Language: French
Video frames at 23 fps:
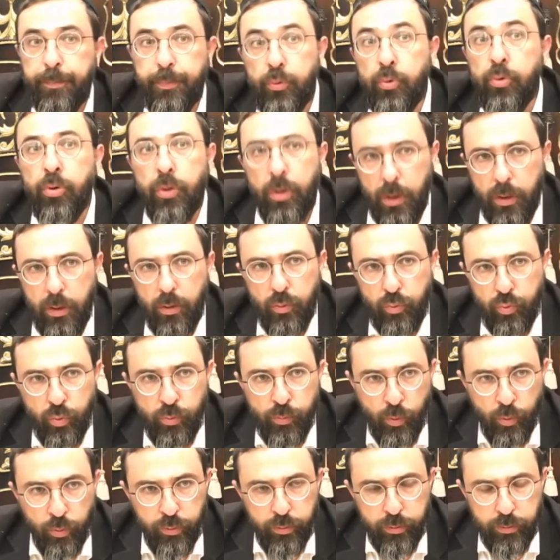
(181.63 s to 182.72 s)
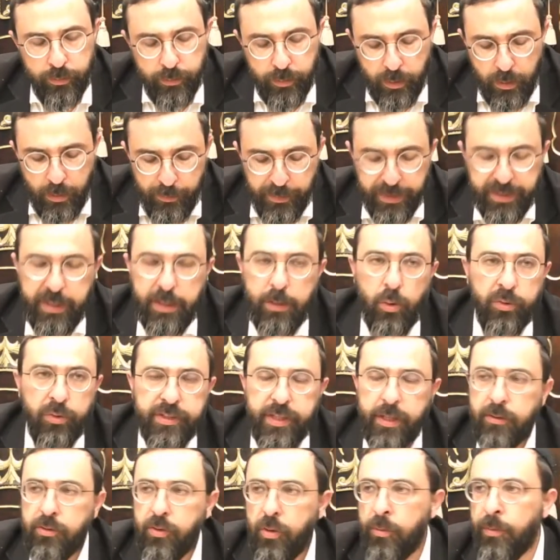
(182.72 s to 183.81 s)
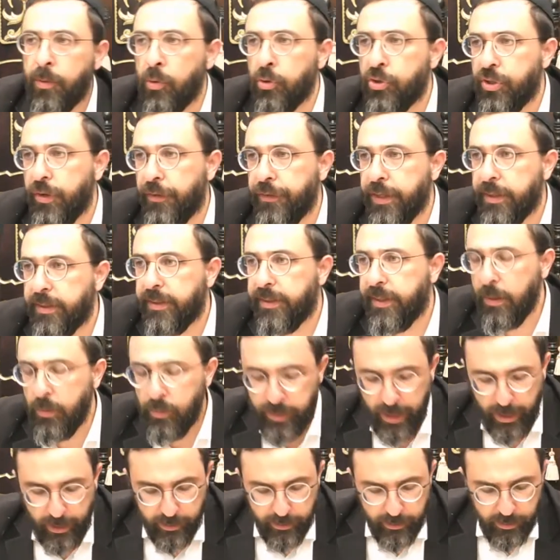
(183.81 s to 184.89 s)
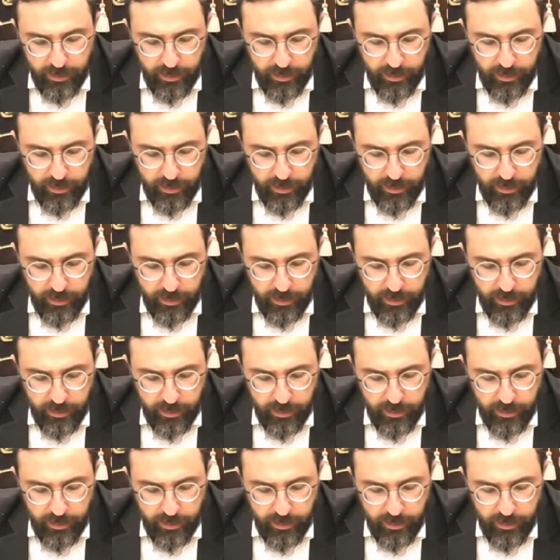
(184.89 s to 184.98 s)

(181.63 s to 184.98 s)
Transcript: plus tout le monde, mais qui concerne seulement le Shavet Keuna.